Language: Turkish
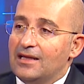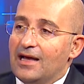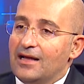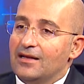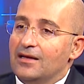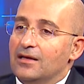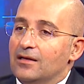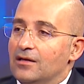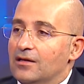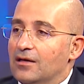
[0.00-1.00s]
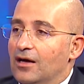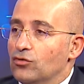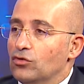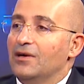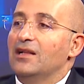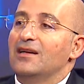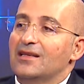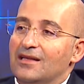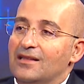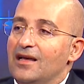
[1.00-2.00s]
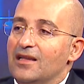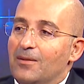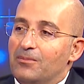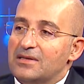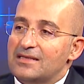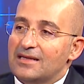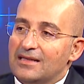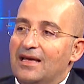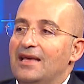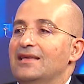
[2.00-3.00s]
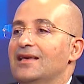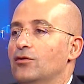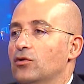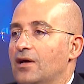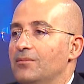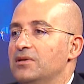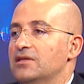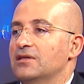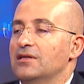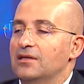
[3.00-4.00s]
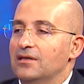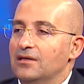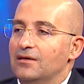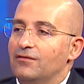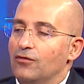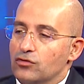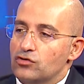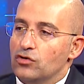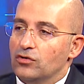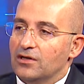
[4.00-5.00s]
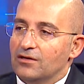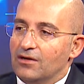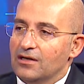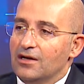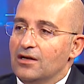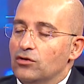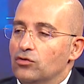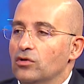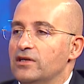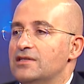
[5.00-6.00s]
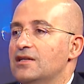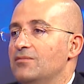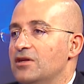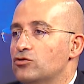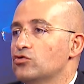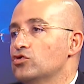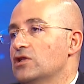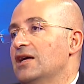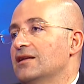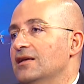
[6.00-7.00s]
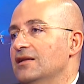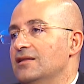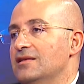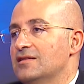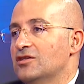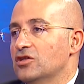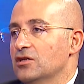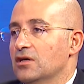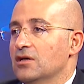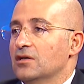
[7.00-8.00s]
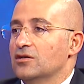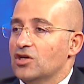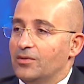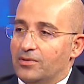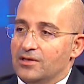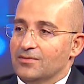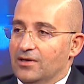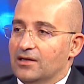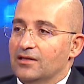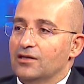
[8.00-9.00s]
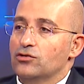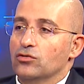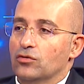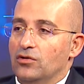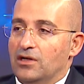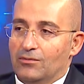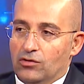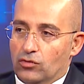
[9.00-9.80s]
de yani hı hı. E, anormal hareketler yapmasına da engel Eğlendi. olan bir hı hı. E, fonksiyonları var. Dolayısıyla menisküsler de diz için çapraz bağ kadar çok önemli, önemli